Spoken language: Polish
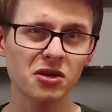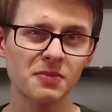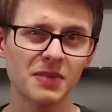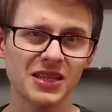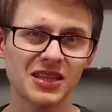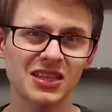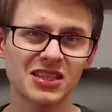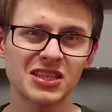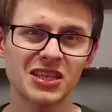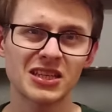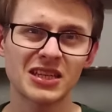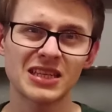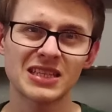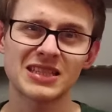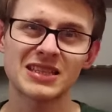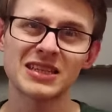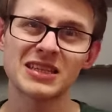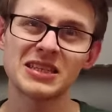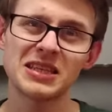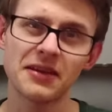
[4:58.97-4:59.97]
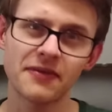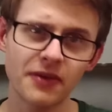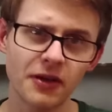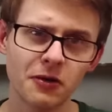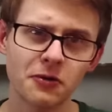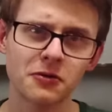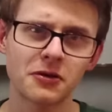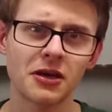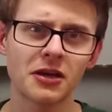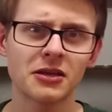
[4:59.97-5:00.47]
to chyba też jedna z tych
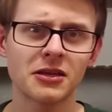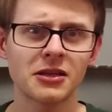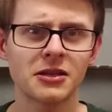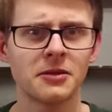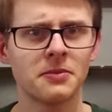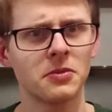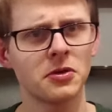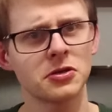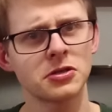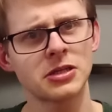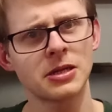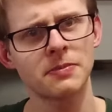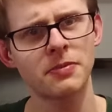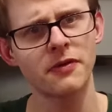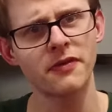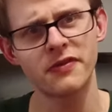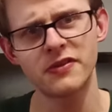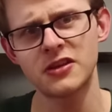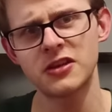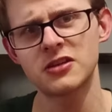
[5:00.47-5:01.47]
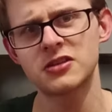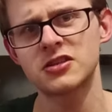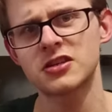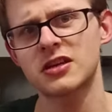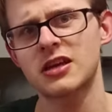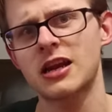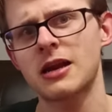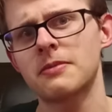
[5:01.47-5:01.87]
niewielu gier, kiedy można powiedzieć, że